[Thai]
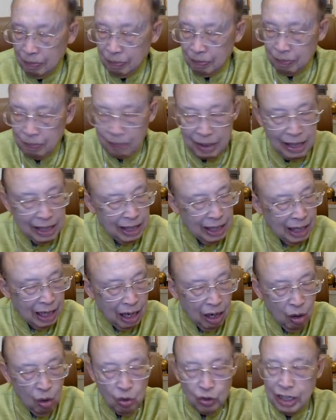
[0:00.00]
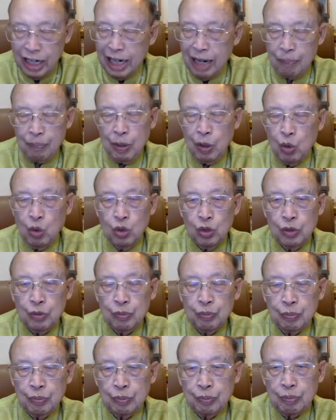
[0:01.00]
เบื่อเฮาได้รับพระคุณ
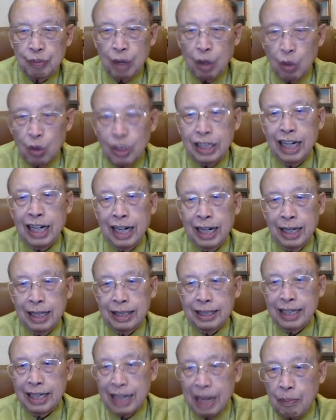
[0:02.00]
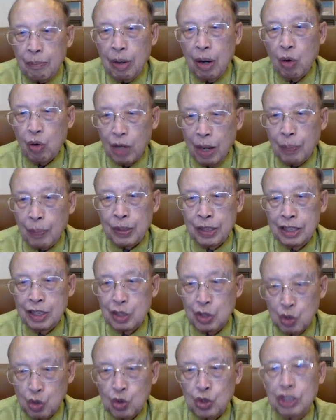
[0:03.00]
พระคุณนั่นแหละ จะนำเฮากลับคืน
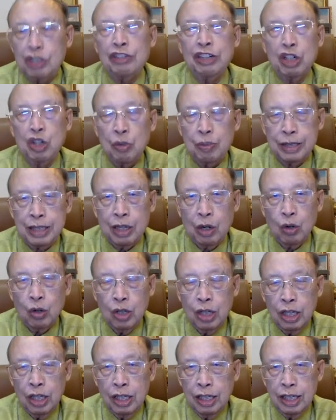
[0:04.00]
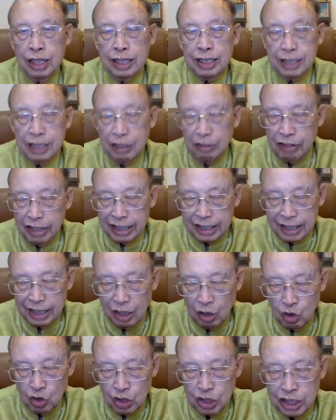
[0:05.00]
สู่ชีวิตของพระเจ้าชีวิตที่
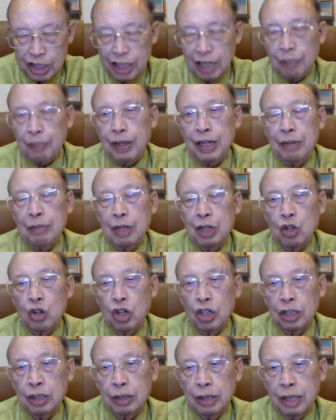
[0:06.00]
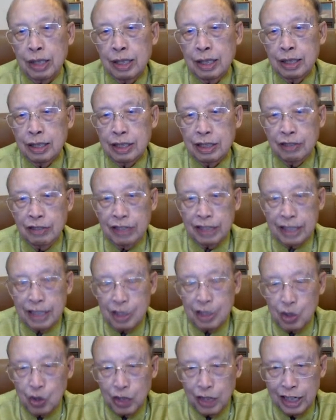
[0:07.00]
เฮาเสียไปในเมื่อก่อนชีวิตใน
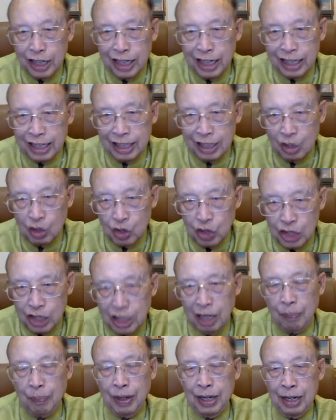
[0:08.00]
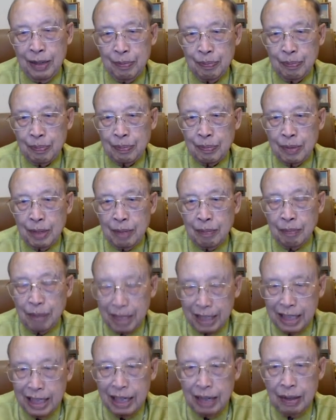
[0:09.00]
สวนเอเดนที่เฮาเสียไปปัด
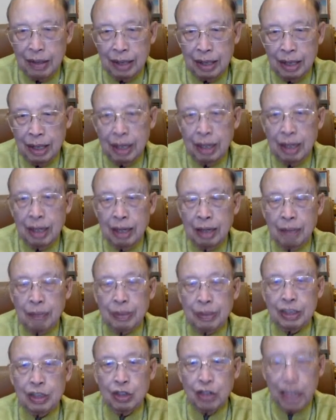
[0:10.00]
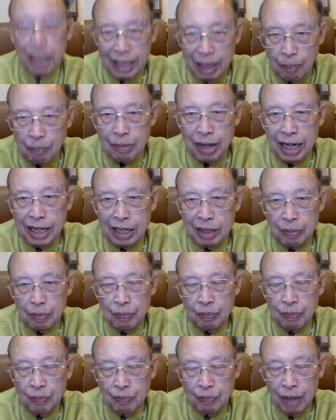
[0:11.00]
นี้พระเจ้าได้นำมาให้
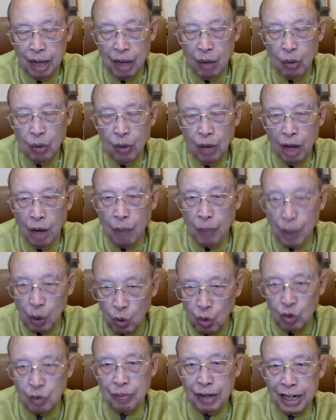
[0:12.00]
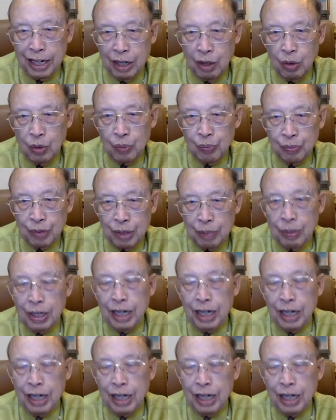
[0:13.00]
เฮาเอาพระคุณมาให้เฮาเพื่อ